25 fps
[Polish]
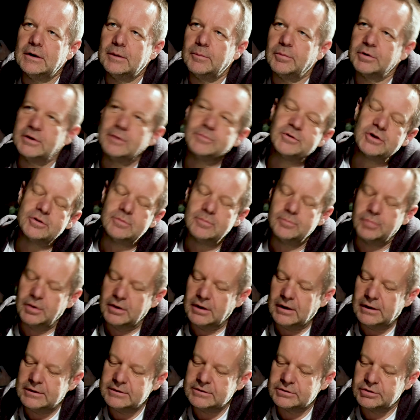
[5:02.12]
potem żeśmy
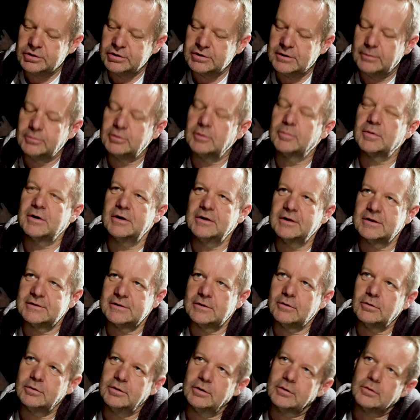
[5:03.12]
pojechali z Krzyśkiem do Berlina
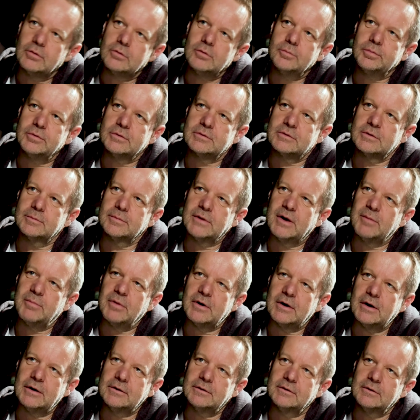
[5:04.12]
Zachodniego kupić sobie
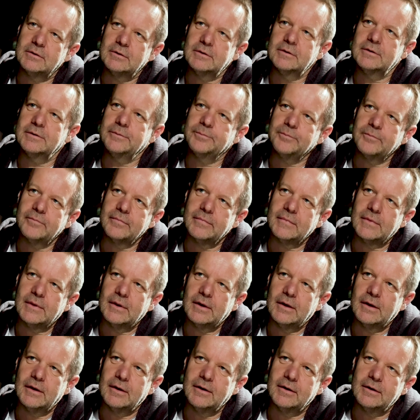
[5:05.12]
aparaty.
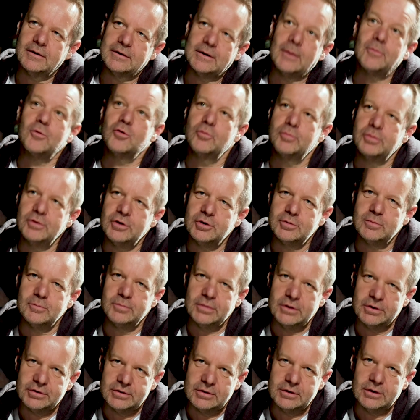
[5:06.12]
Tam kupiliśmy
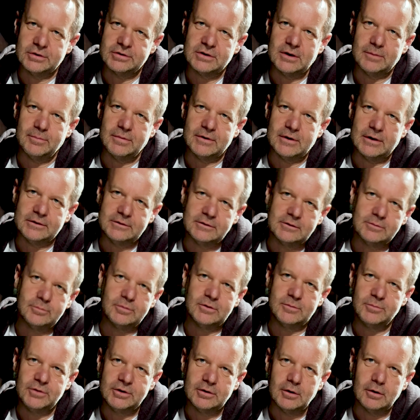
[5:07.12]
pierwsze nasze aparaty, to
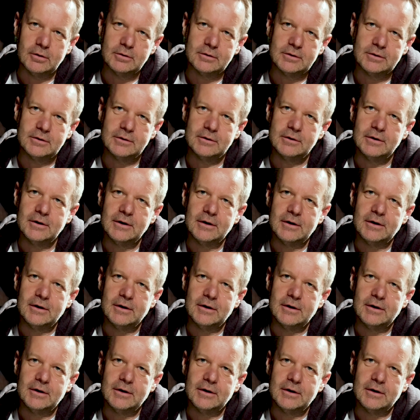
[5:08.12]
były Minolty.